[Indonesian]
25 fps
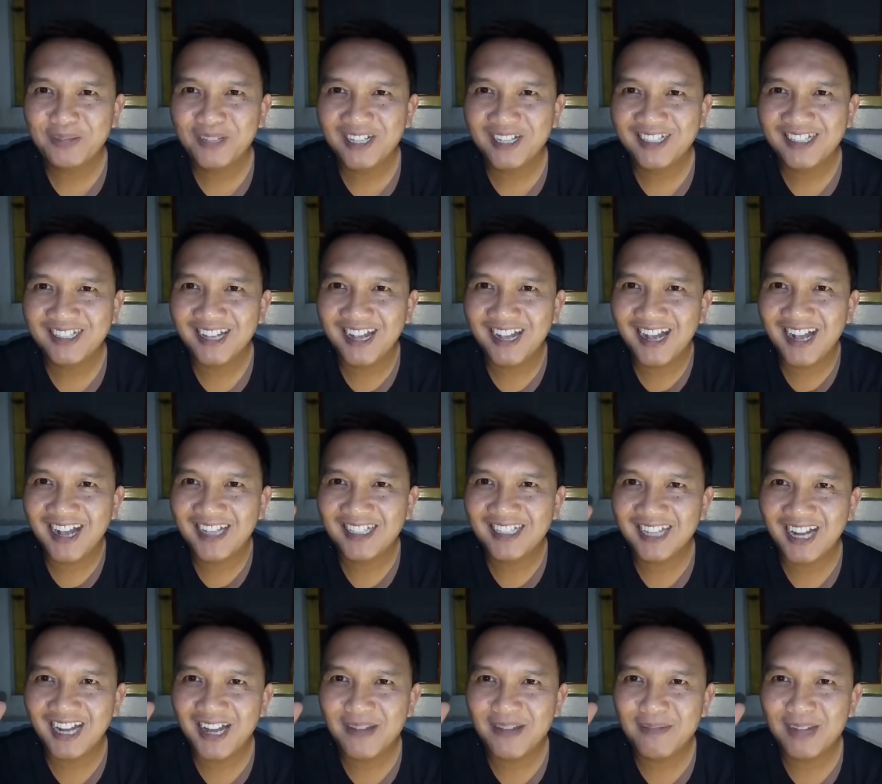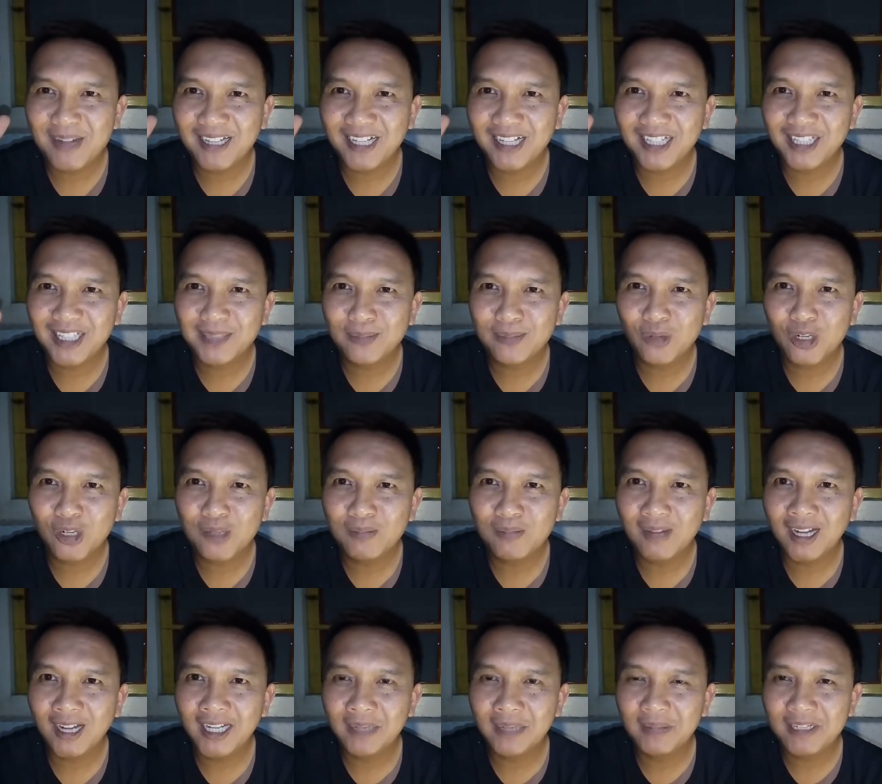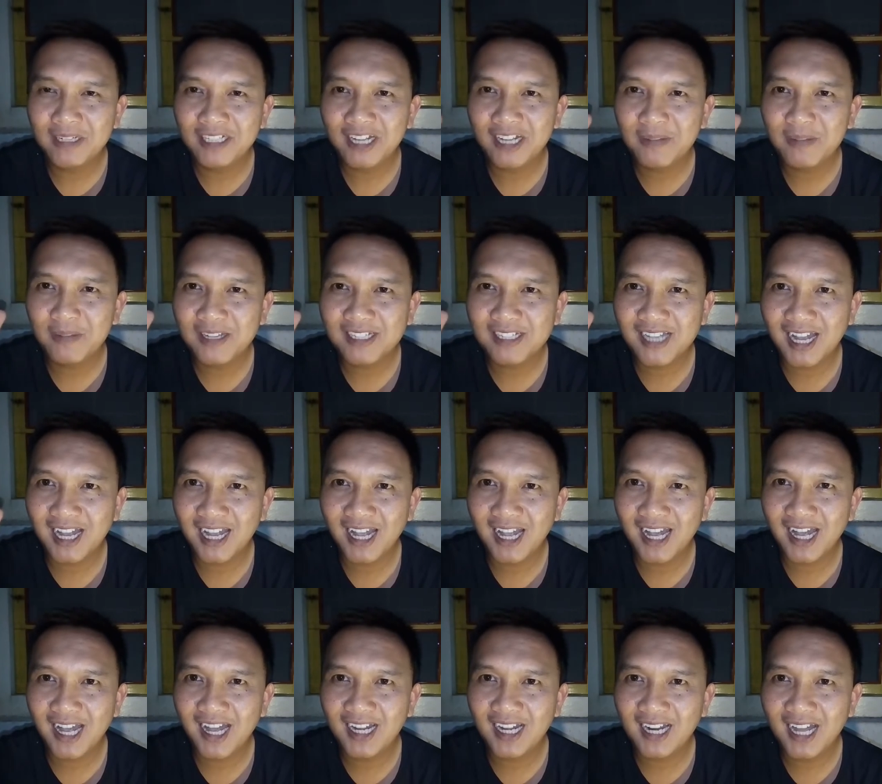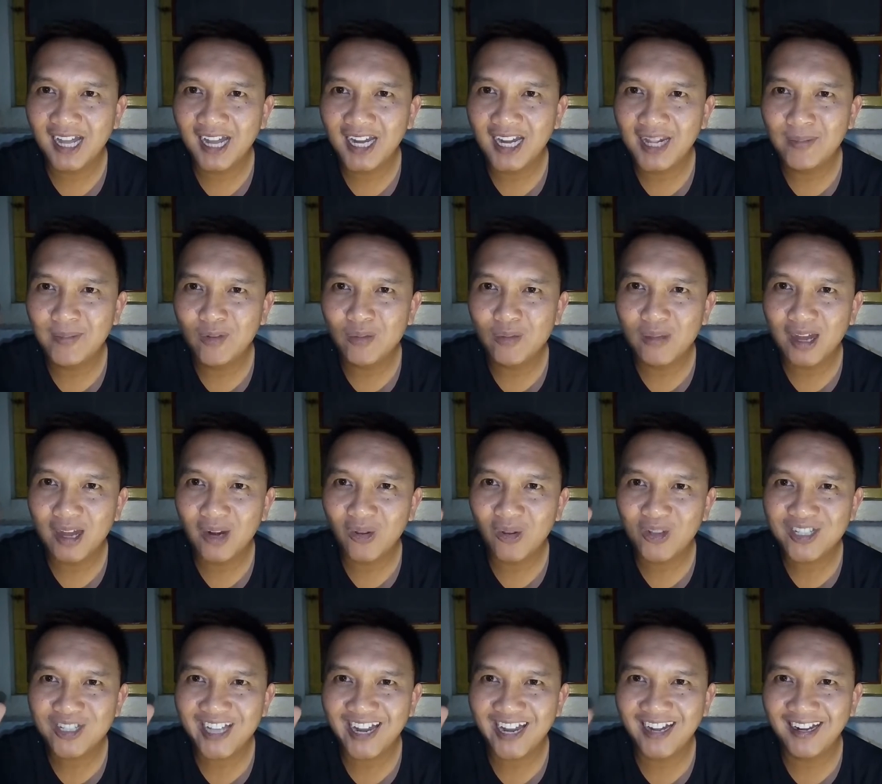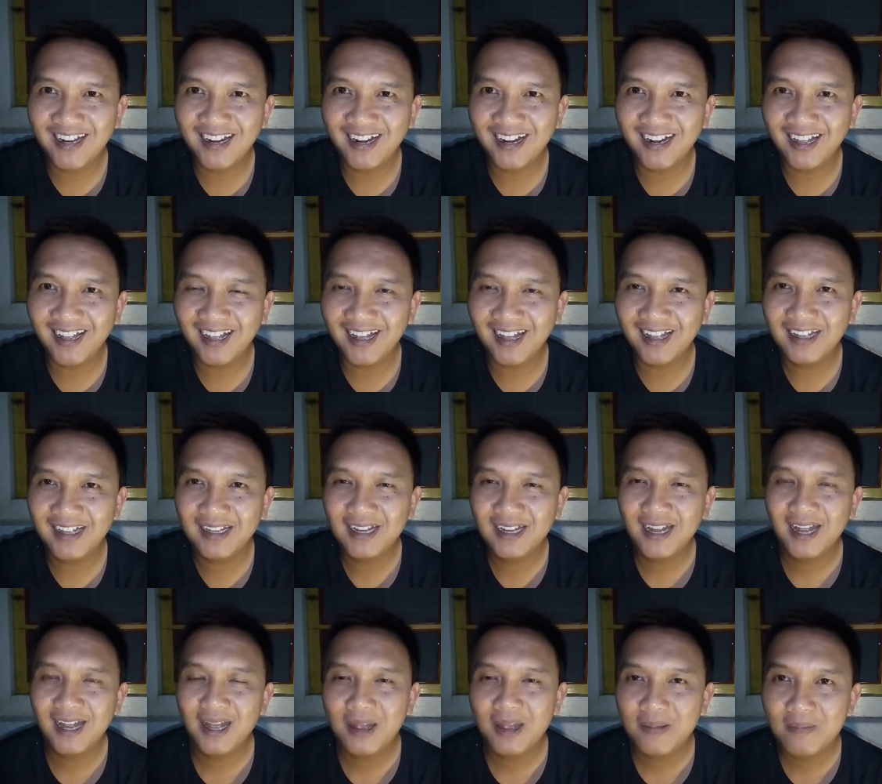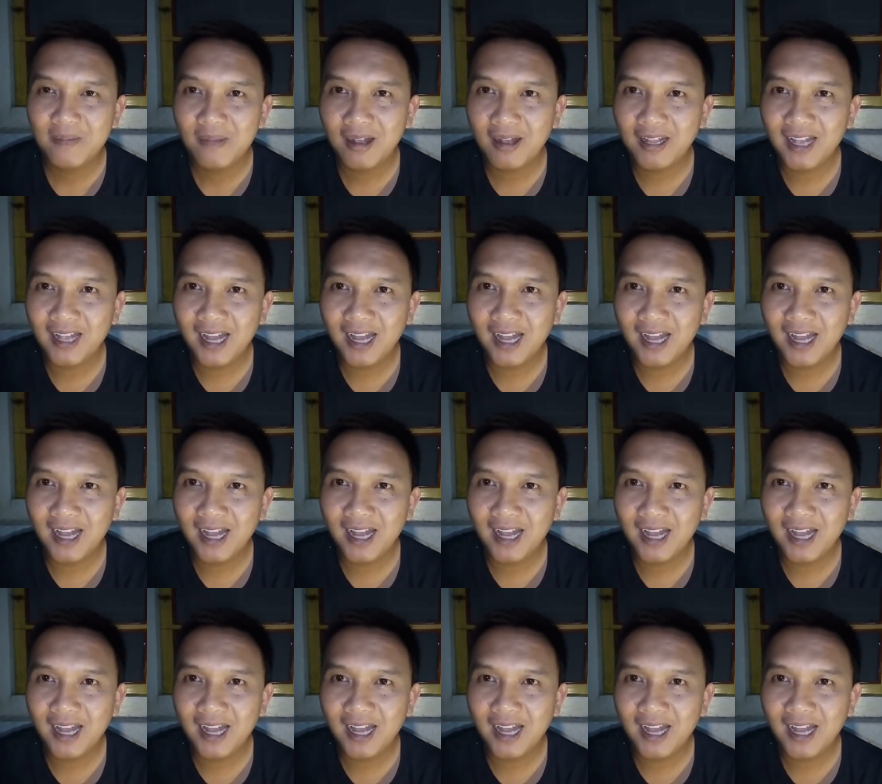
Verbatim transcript: Oke pemirsa, selamat ketemu kembali bersama saya Dani Mubarok Channel ya.